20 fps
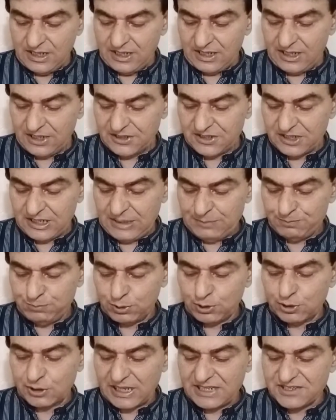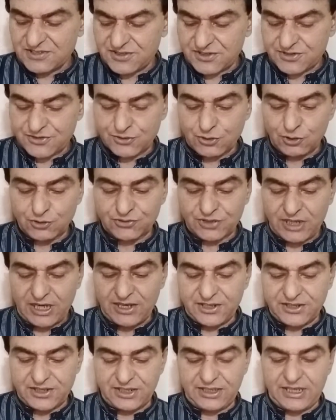इतनी पोलराइज
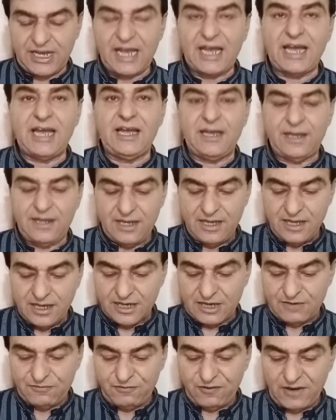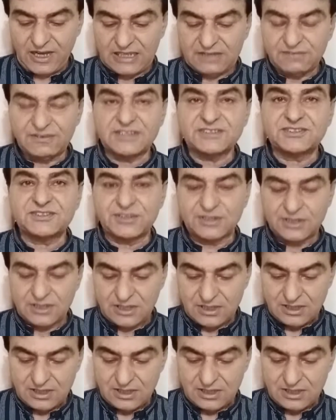सोसाइटी है कि फॉलोअर्स